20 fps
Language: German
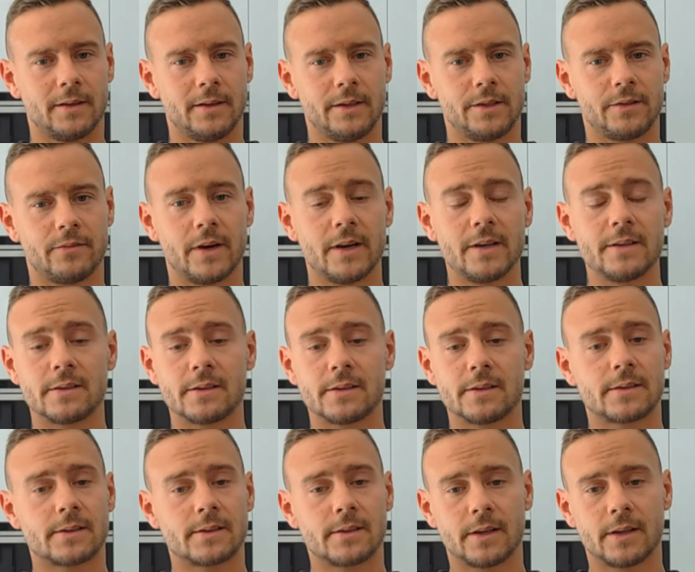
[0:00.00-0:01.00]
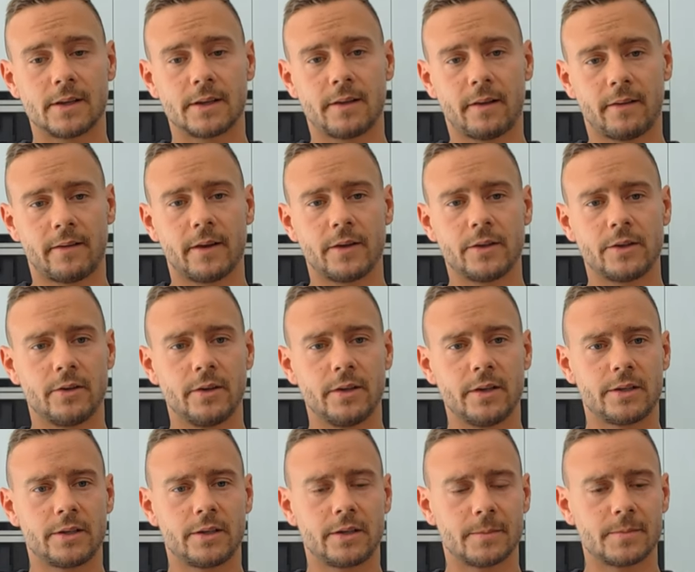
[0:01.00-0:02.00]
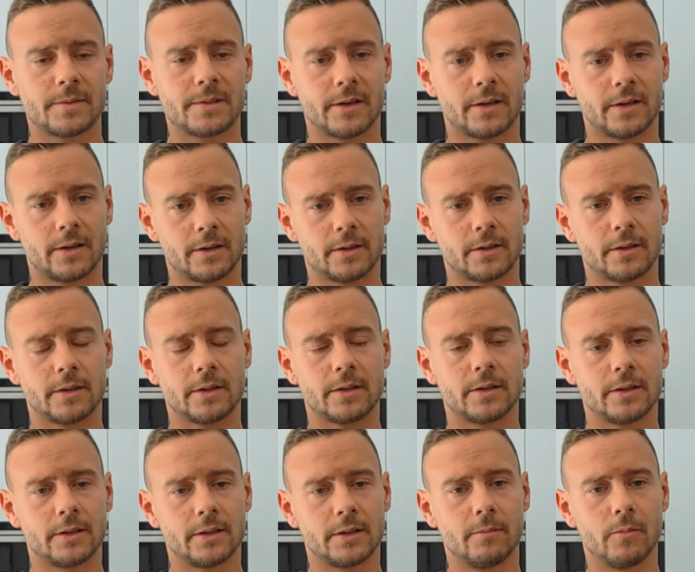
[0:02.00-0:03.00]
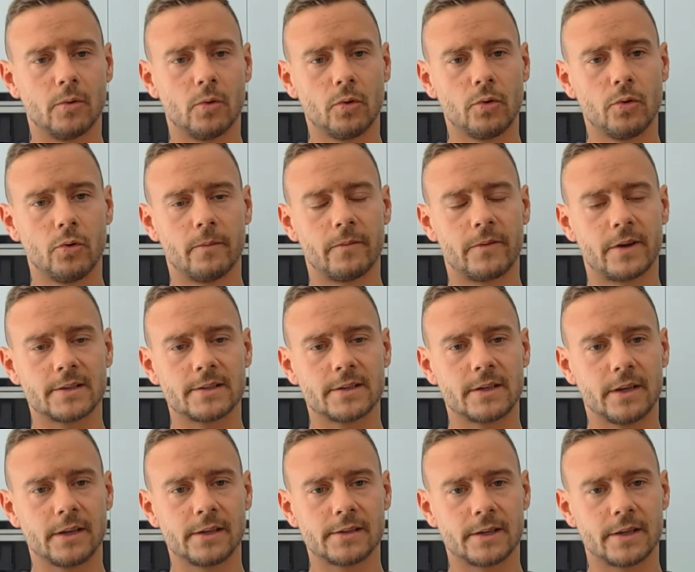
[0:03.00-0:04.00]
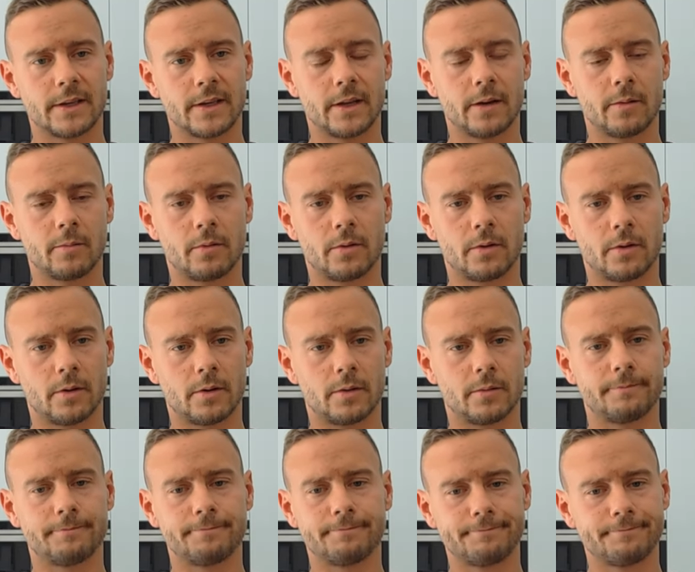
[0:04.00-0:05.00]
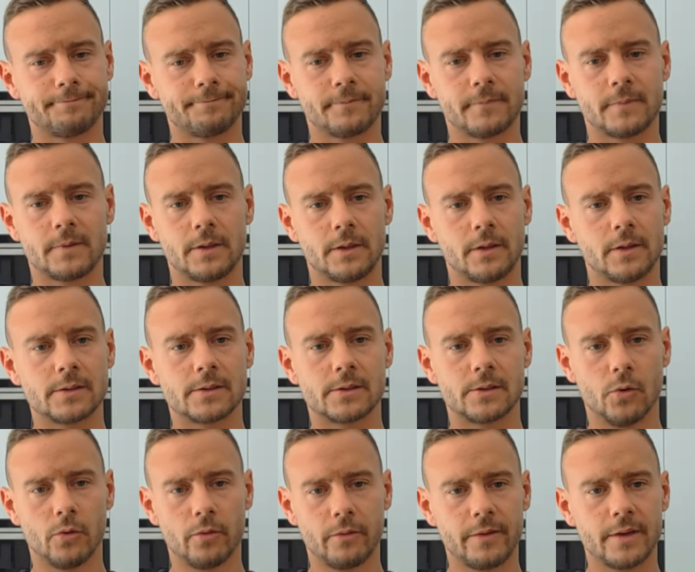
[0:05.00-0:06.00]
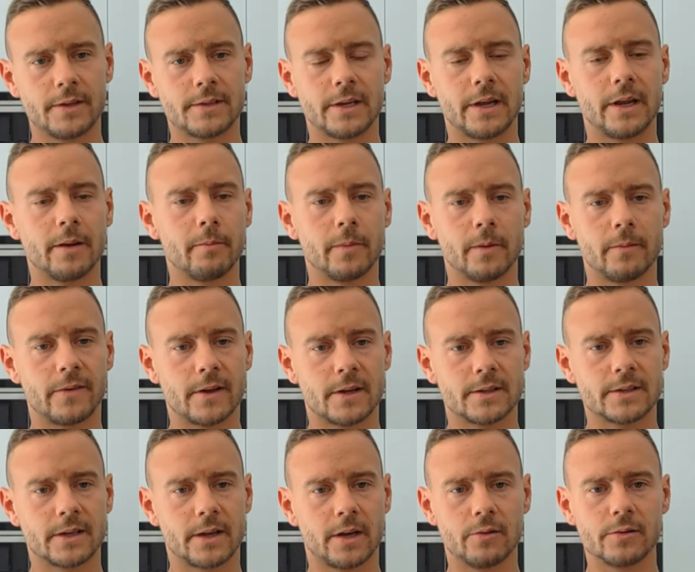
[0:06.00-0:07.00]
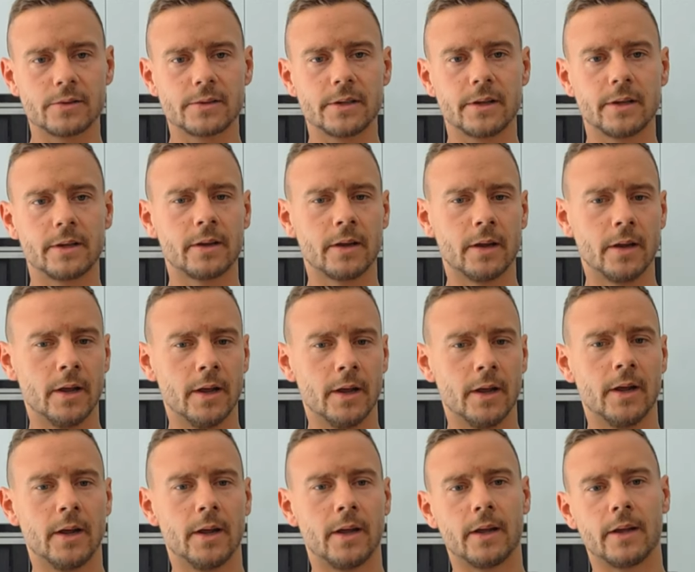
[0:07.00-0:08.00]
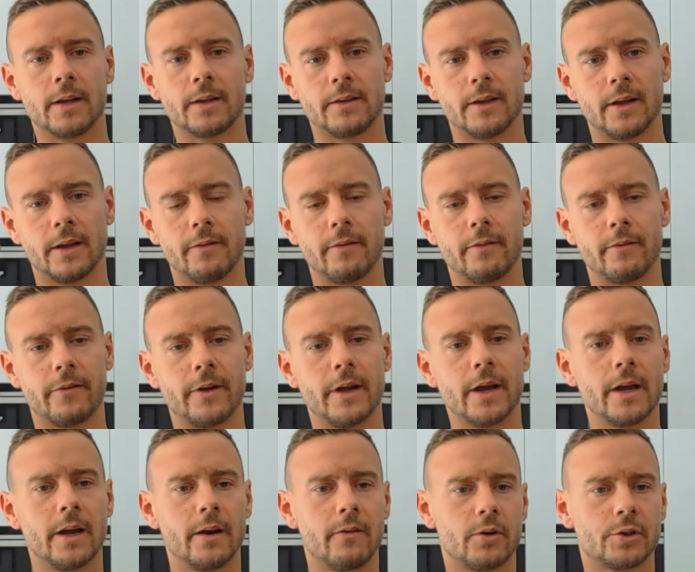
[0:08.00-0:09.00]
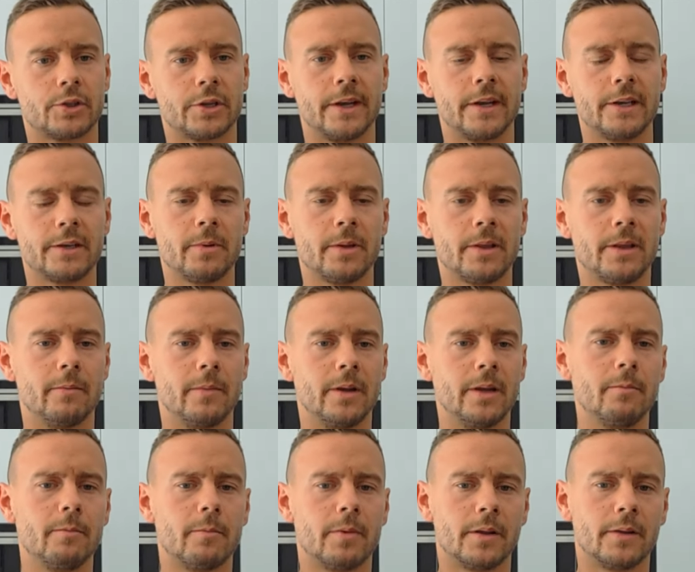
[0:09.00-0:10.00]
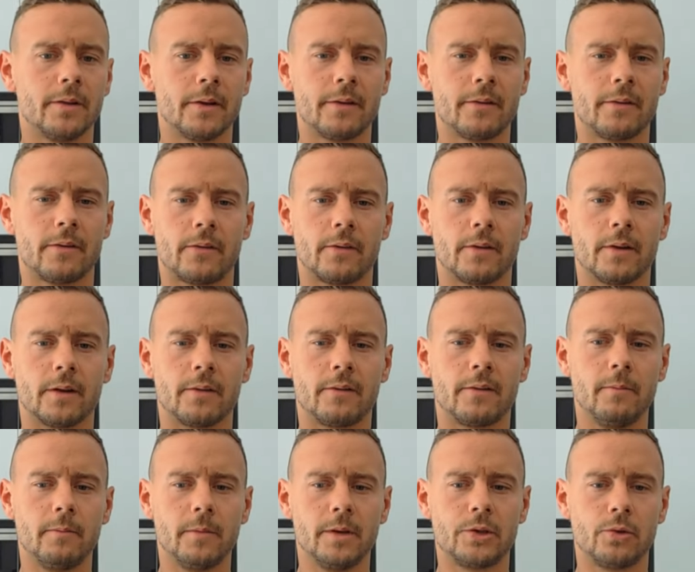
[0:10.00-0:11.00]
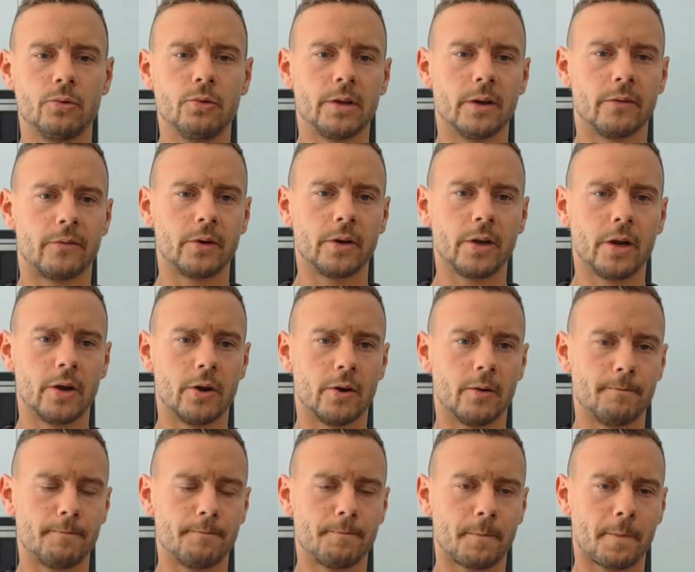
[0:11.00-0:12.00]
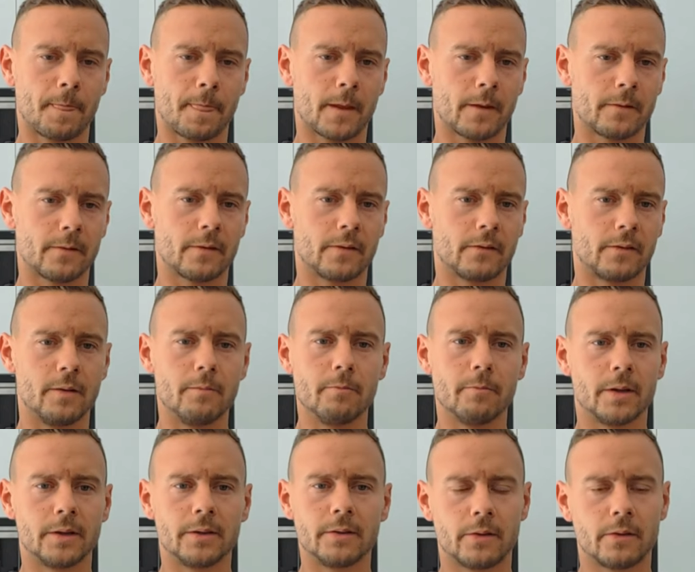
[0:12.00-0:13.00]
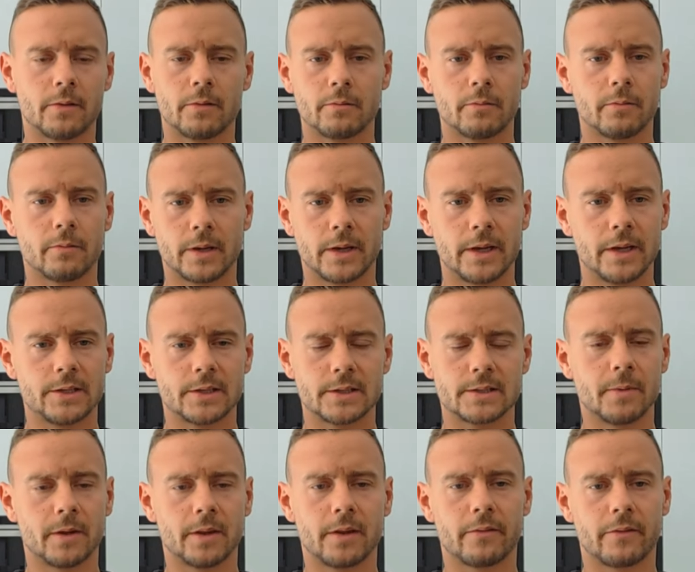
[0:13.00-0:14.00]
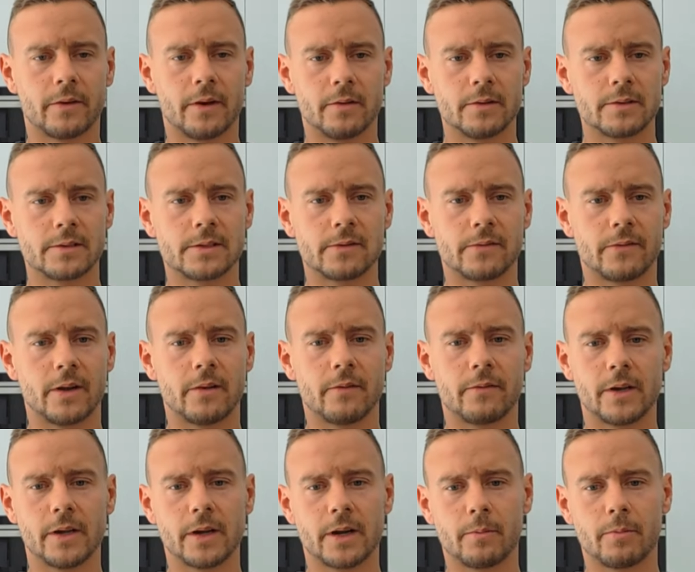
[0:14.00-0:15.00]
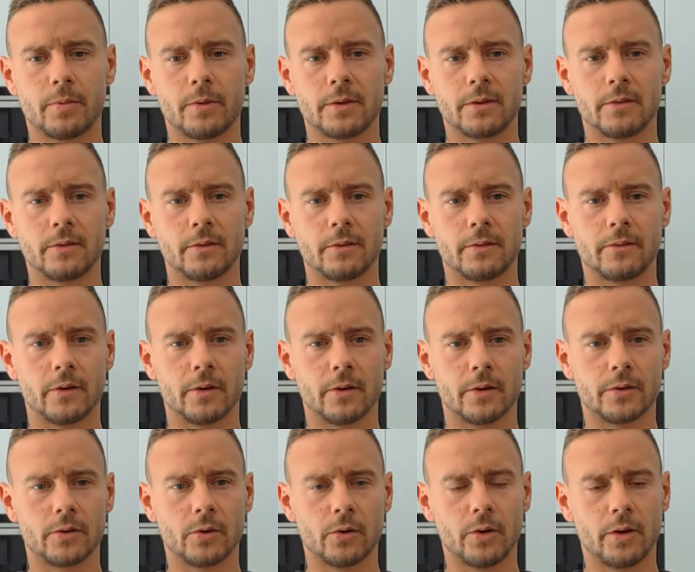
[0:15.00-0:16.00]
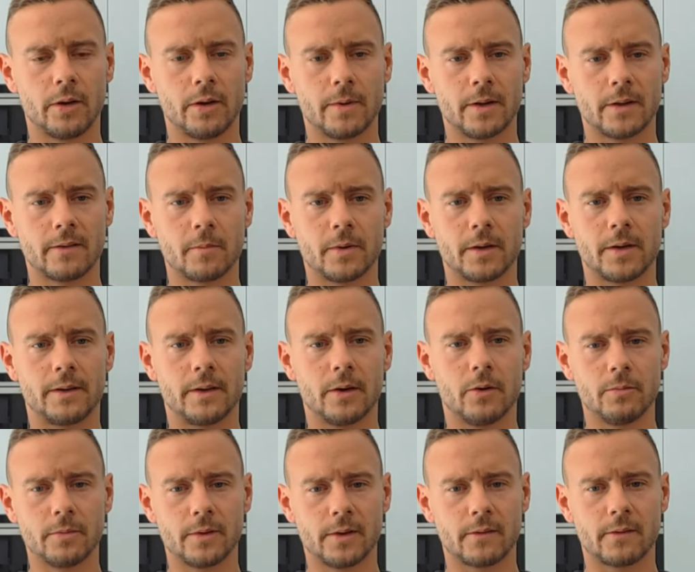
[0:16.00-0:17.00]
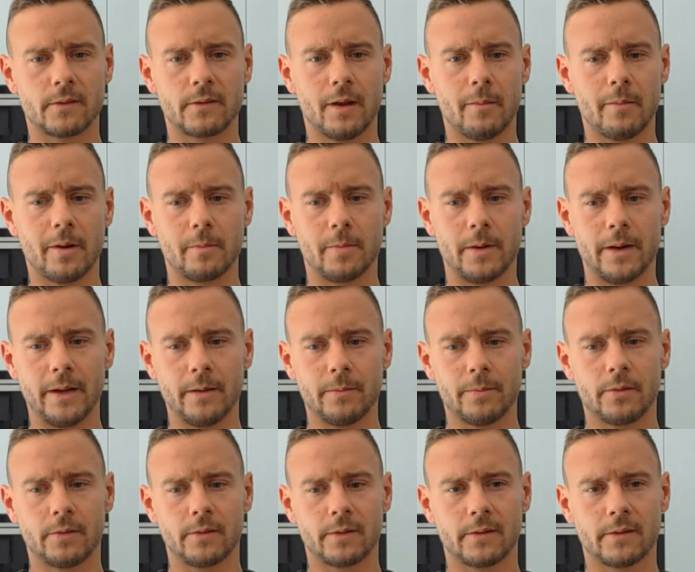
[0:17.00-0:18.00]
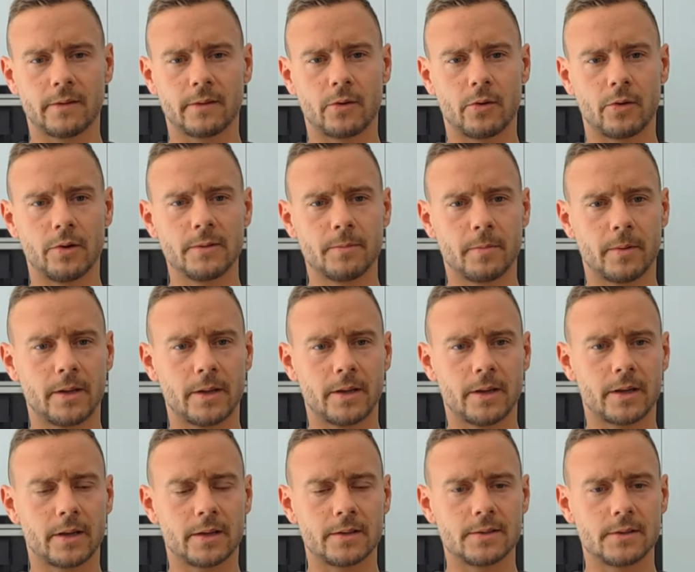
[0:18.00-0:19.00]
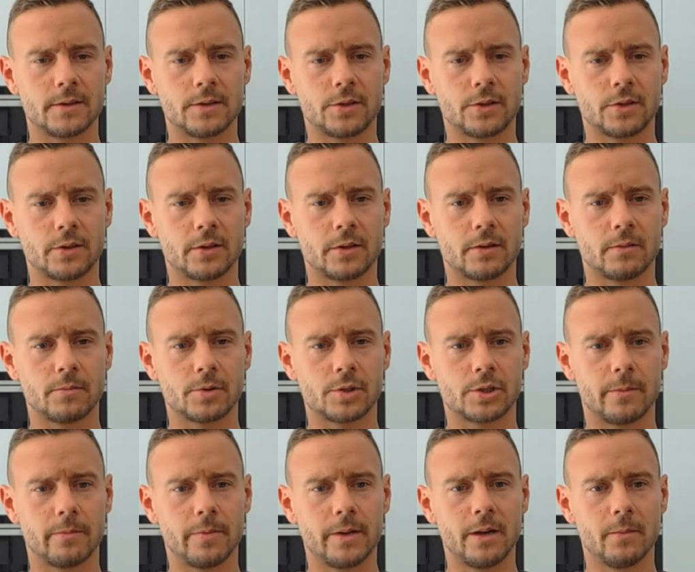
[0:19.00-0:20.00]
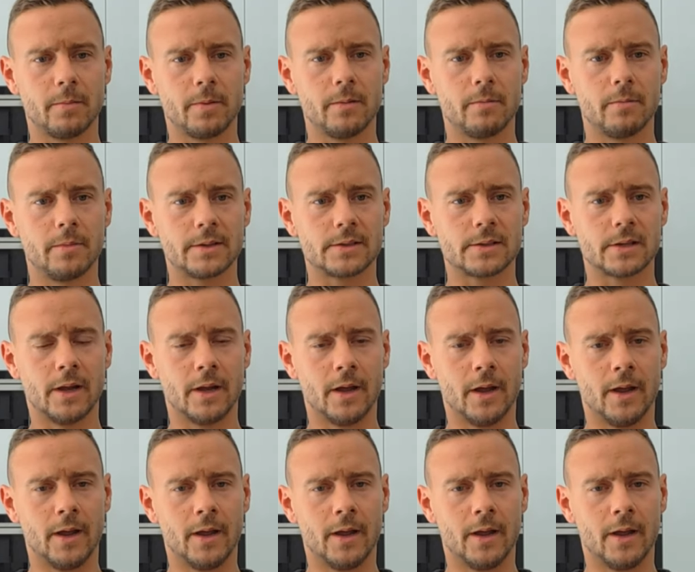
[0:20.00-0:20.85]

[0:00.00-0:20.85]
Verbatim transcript: Ich weiß es äh, tatsächlich nicht. Ich habe es ja ähm, auch nur im Fernsehen gesehen, aber so wie es eben im Fernsehen aussieht, dann wäre er wahrscheinlich mit einem Innenbandriss äh, ziemlich gut davongekommen also das Innenband, gehe ich jetzt mal davon aus, ist auf jeden Fall kaputt und wir drücken ihm jetzt mal die Daumen, dass es dabei bleibt und dass das Kreuzband an sich ähm, stabil geblieben ist.